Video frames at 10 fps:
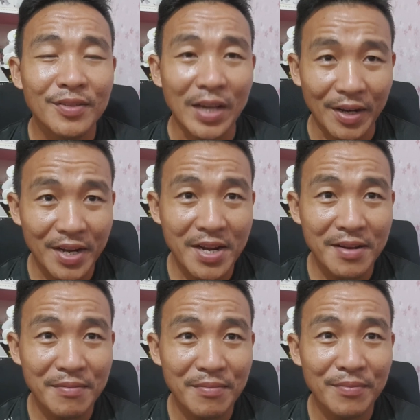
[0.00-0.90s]
Jadi
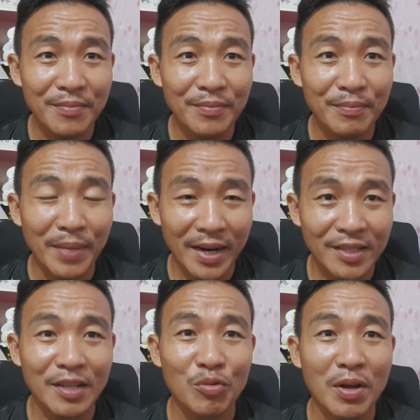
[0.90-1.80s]
mana
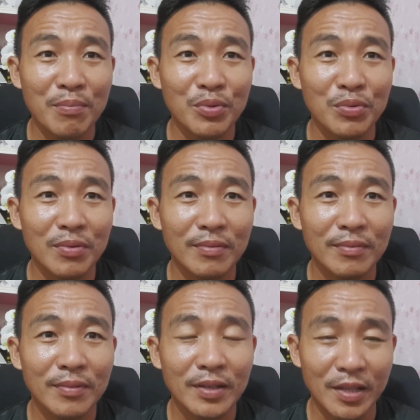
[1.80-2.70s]
satu yang betul?
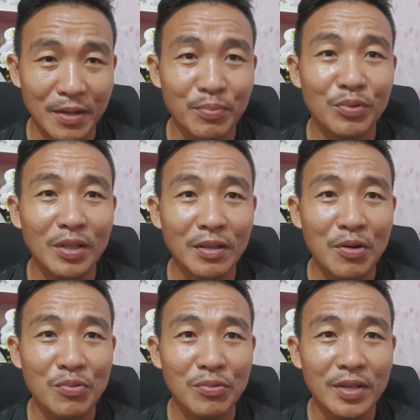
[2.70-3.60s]
Kita pun tak
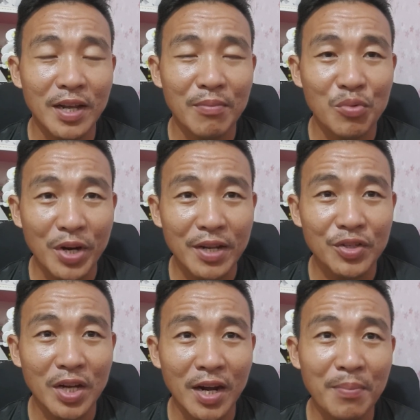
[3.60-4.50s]
tahu yang Muhyiddin
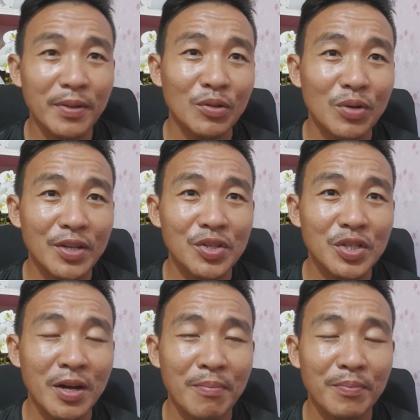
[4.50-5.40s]
cakap atau Najib
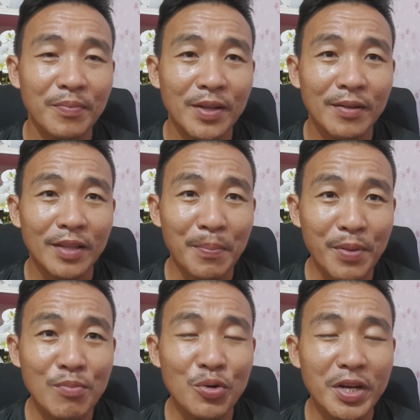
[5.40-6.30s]
cakap.
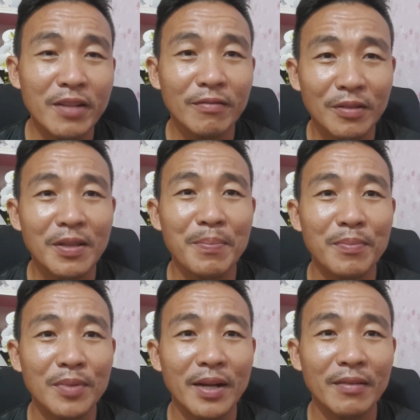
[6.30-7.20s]
Tapi Muhyiddin tetap
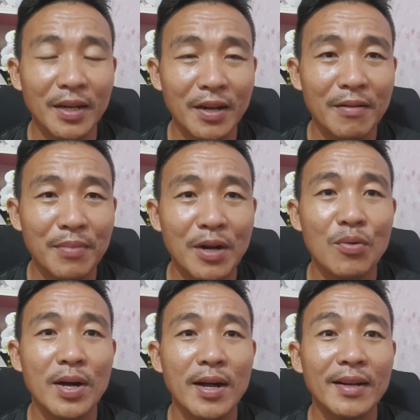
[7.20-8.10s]
mengatakan
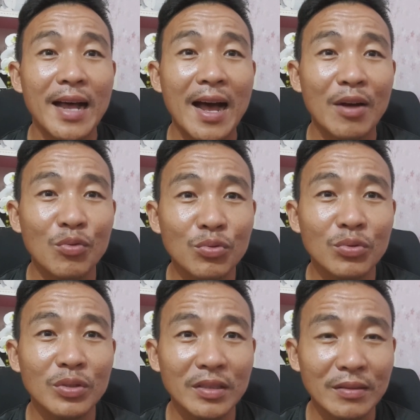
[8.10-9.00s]
bahwa aku
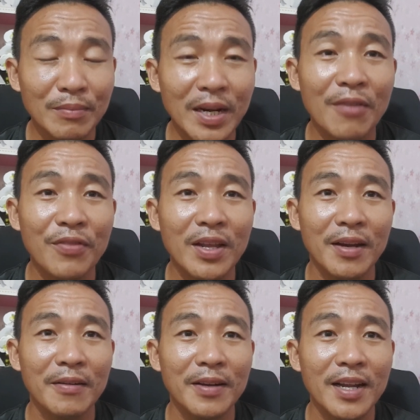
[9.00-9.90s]

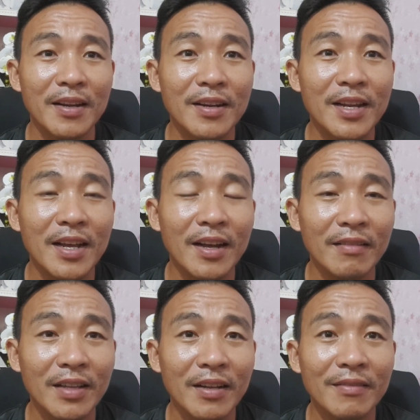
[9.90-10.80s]
menafikan dan dia
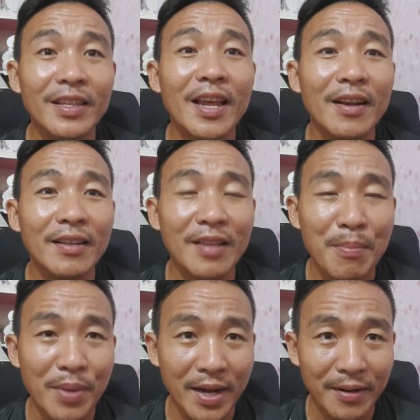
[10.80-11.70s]
kata tiada
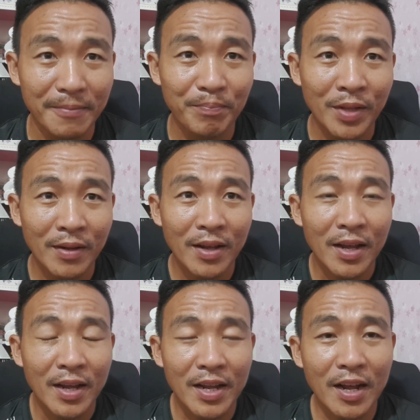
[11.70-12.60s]
tambahan.
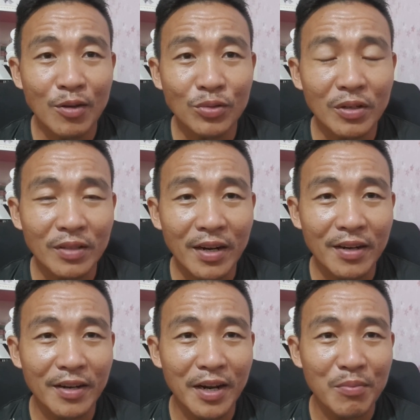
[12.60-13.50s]
Yang aku
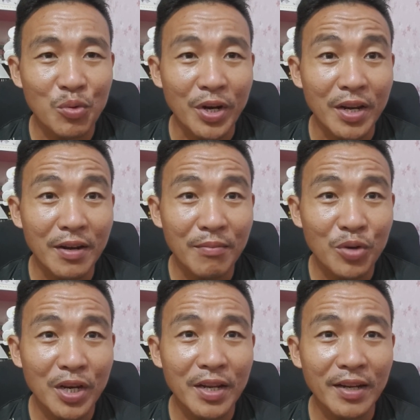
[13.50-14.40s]
tertarik dengan Muhyiddin,
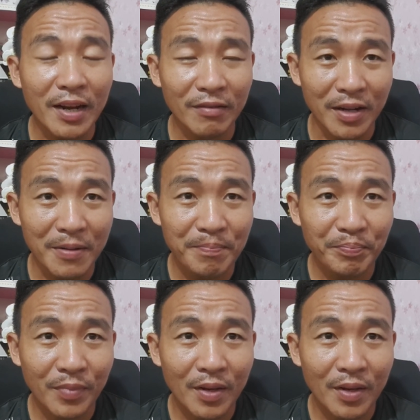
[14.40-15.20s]
Muhyiddin kata,